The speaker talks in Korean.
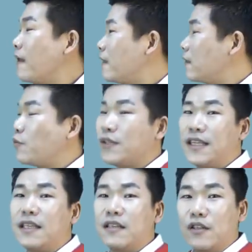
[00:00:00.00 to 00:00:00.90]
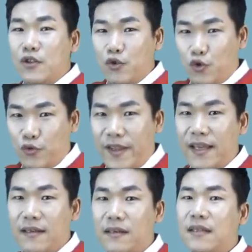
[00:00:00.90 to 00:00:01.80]
여러분이
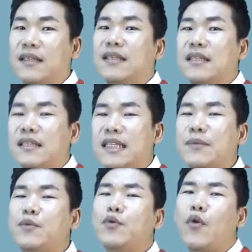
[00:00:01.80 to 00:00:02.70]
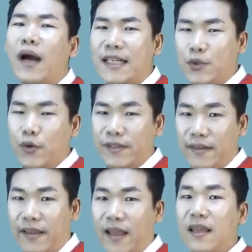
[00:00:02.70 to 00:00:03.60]
주택을 지분으로 가지고
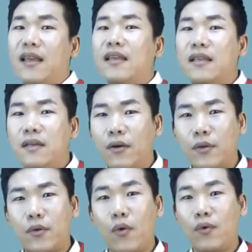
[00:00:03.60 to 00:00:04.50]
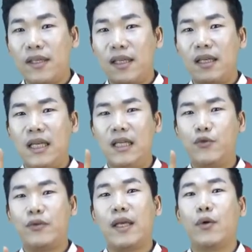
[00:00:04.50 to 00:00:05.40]
있을 때 이것도
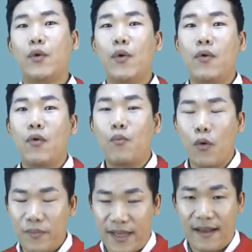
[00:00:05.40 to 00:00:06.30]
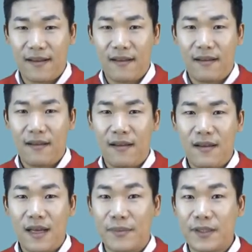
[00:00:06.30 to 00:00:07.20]
1주택으로 봅니다.
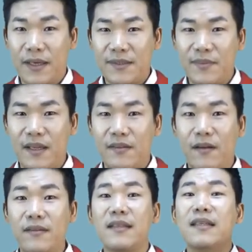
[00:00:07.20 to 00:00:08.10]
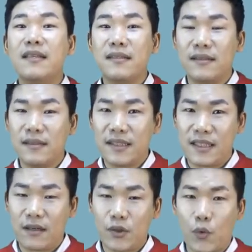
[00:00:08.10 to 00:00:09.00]
앞서 말씀드렸던 그
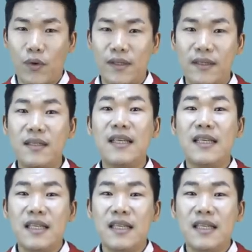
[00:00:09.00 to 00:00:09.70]
지역 요건들,